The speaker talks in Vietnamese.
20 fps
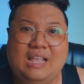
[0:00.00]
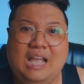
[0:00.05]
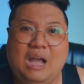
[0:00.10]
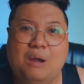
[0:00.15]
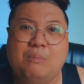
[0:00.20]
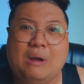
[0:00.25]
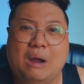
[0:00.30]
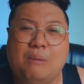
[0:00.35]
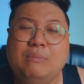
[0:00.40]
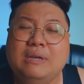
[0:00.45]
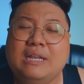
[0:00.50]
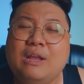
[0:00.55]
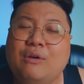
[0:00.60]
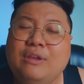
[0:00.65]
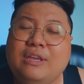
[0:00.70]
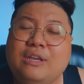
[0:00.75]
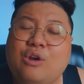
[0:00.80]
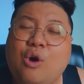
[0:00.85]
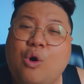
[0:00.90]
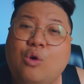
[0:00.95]
ổng ổng mới nói
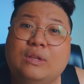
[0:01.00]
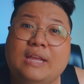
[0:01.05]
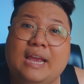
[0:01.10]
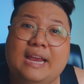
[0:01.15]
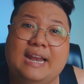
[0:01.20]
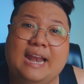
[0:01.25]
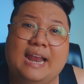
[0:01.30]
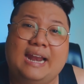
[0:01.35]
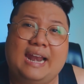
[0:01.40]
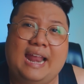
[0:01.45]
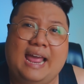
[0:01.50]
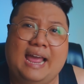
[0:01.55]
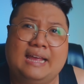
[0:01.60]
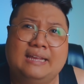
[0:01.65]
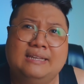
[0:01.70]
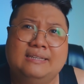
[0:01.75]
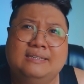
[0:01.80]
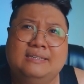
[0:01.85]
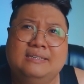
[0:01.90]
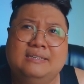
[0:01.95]
với cô này rằng là
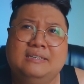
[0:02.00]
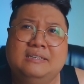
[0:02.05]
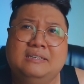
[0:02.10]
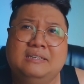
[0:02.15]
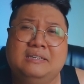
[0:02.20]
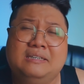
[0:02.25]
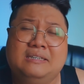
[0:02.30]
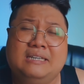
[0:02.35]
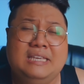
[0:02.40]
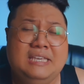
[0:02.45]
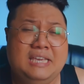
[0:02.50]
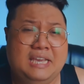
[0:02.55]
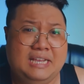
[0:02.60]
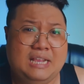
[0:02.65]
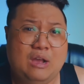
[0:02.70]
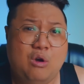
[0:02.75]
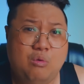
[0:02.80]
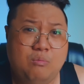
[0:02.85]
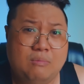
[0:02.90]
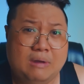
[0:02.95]
cái gì
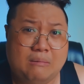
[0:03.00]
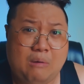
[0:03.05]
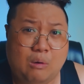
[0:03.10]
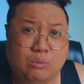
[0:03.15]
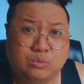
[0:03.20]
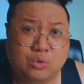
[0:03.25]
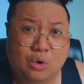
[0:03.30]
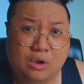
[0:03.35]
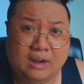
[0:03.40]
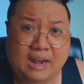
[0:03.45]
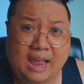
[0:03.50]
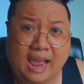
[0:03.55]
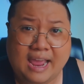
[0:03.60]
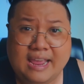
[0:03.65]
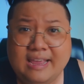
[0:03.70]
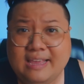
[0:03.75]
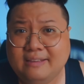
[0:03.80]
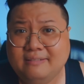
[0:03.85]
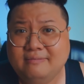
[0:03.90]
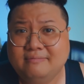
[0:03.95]
đâu mà một tuần
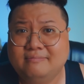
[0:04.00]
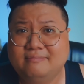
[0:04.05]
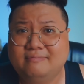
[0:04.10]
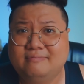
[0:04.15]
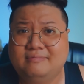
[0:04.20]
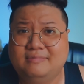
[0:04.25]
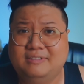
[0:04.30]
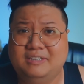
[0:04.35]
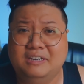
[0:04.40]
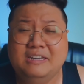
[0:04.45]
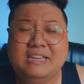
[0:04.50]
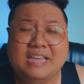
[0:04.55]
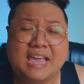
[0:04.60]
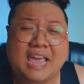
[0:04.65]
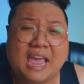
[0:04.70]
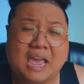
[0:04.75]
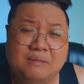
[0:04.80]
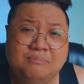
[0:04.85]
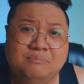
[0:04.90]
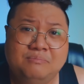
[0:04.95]
lễ giữ gì
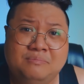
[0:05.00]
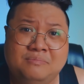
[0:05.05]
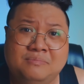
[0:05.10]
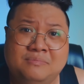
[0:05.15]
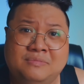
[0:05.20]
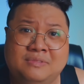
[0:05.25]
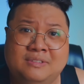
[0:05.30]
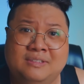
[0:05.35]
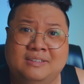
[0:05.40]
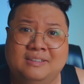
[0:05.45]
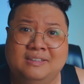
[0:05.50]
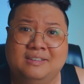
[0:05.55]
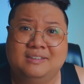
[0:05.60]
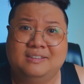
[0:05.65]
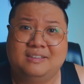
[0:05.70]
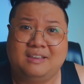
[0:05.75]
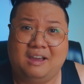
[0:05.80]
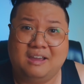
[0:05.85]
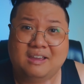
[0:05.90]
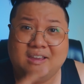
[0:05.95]
em
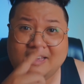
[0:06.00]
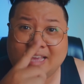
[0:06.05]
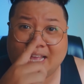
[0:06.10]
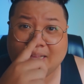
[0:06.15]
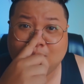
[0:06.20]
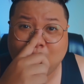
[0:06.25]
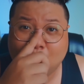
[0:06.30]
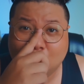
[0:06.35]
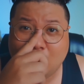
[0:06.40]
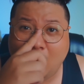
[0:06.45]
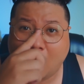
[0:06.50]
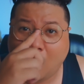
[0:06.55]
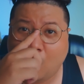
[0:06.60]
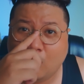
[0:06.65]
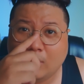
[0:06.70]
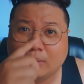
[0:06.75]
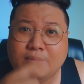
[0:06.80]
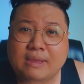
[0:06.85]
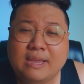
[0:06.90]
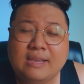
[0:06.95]
trời ơi anh mua đồ
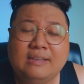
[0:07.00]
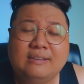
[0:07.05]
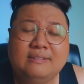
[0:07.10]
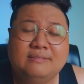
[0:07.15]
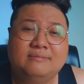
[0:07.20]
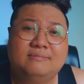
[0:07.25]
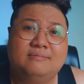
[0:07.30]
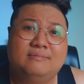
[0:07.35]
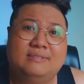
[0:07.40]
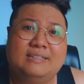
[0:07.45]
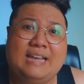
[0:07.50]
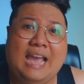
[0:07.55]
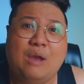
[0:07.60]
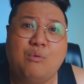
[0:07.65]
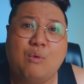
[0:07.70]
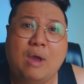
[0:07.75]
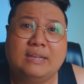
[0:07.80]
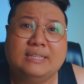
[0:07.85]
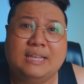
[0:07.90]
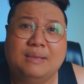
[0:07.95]
anh biết khai
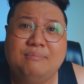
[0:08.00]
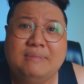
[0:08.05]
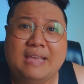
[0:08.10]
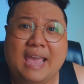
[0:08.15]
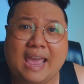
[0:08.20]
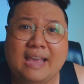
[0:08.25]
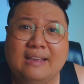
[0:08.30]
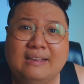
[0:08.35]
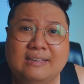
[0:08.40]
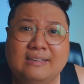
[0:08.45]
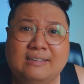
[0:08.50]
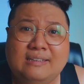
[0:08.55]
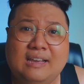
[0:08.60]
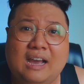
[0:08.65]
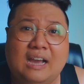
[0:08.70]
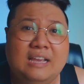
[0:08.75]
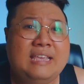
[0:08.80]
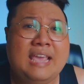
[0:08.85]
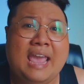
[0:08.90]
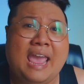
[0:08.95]
quan điểm nhãn á,
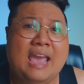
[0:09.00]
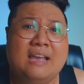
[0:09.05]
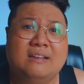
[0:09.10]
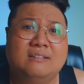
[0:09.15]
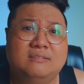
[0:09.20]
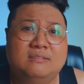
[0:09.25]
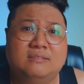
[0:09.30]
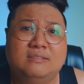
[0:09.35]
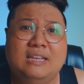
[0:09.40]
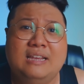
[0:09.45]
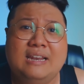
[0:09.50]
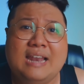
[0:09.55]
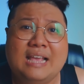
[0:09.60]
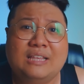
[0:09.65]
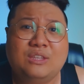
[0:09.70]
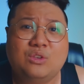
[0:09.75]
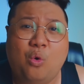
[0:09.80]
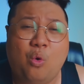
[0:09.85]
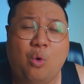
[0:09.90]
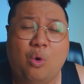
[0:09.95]
ở nhà đi ra
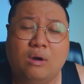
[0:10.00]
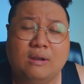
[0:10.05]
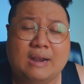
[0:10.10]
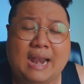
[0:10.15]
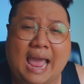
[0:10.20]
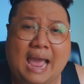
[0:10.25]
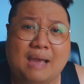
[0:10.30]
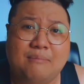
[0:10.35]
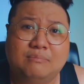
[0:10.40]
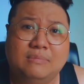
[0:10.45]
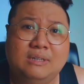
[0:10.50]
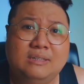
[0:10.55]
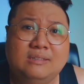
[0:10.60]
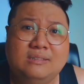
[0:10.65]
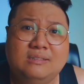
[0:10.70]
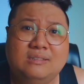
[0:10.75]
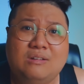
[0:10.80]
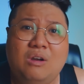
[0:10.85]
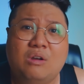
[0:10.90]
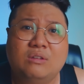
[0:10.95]
chùa làm á,
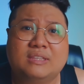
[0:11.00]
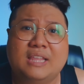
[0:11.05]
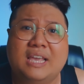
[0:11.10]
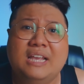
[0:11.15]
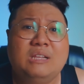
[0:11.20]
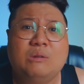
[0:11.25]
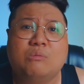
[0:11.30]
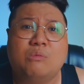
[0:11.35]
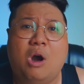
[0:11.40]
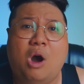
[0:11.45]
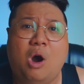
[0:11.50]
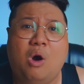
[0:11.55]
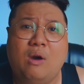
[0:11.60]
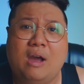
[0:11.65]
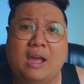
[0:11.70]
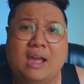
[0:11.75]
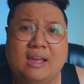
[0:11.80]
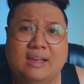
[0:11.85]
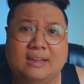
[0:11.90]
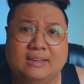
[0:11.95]
có một tiếng đồng hồ
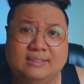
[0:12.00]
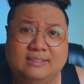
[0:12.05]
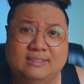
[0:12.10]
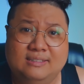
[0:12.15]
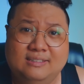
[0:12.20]
à